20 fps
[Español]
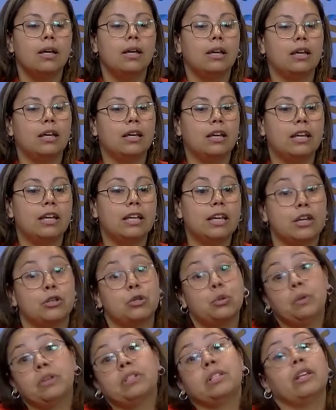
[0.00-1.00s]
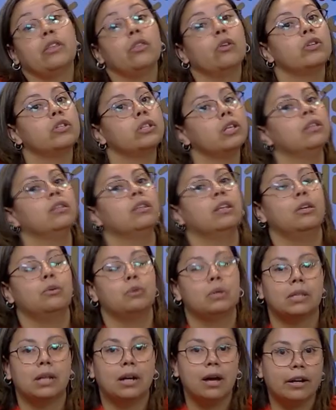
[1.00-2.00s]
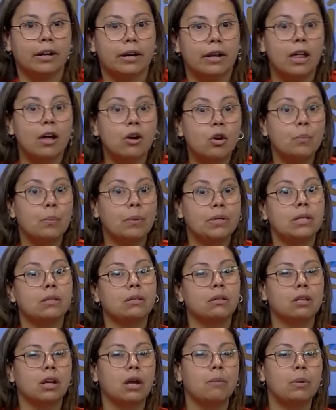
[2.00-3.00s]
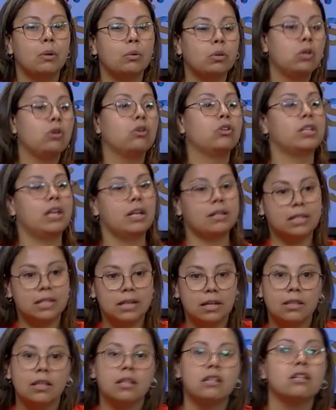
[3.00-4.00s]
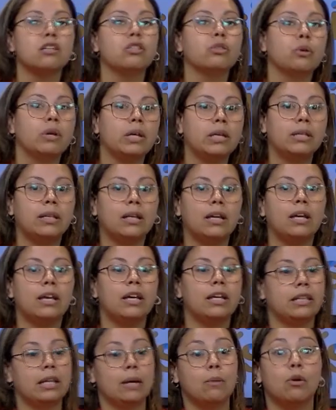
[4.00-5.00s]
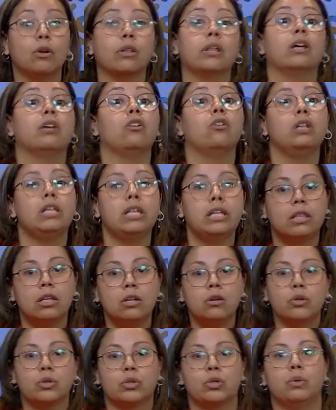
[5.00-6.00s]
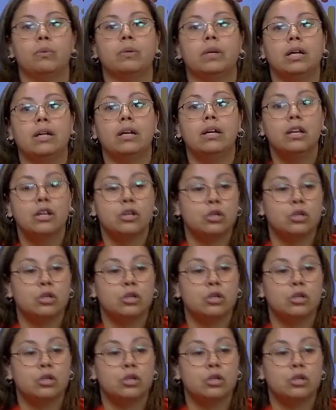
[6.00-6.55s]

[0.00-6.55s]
eh, que a su vez es docente de nuestra carrera de acompañante terapéutico, o sea, sigue teniendo este, este abordaje holístico sobre,